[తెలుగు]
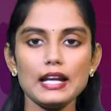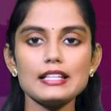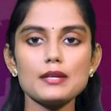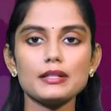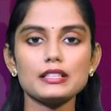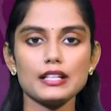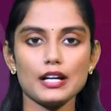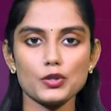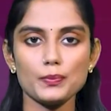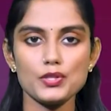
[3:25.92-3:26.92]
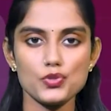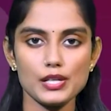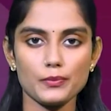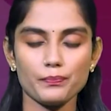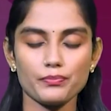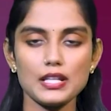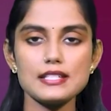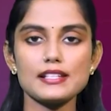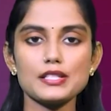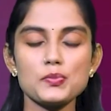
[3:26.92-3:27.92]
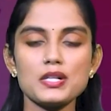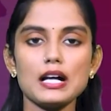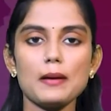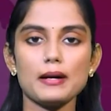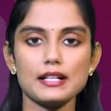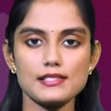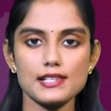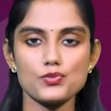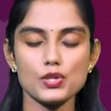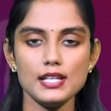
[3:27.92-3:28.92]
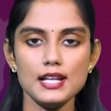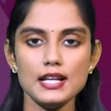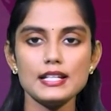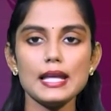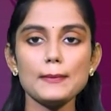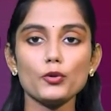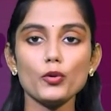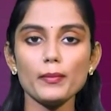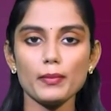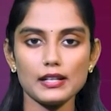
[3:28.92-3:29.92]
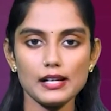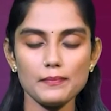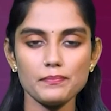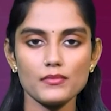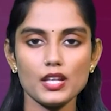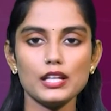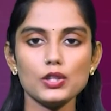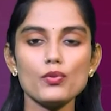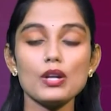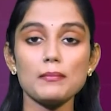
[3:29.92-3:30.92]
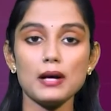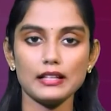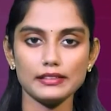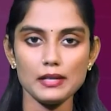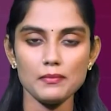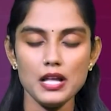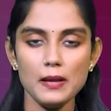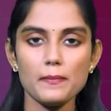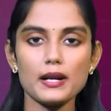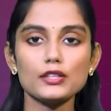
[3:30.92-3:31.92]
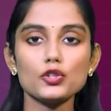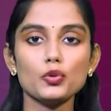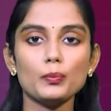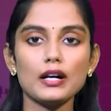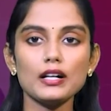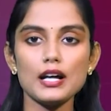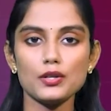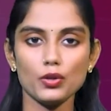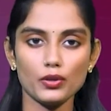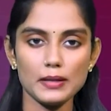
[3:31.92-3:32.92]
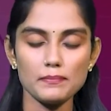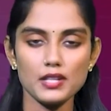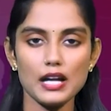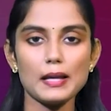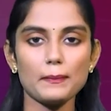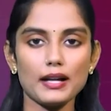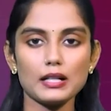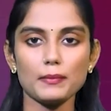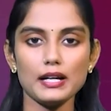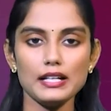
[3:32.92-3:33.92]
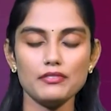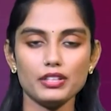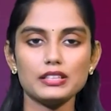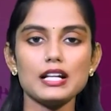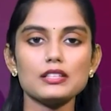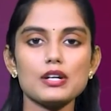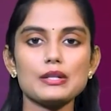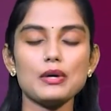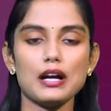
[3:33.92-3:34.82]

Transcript: కేంద్ర మంత్రి ఆరోపించారు ఈ సందర్భంగా బండి సంజయ్ ఈ భూమి బిడ్డలం హిందువులం అందరం బ్రతుకు బంగారు లోకం అనే పాట పాడి విద్యార్థులను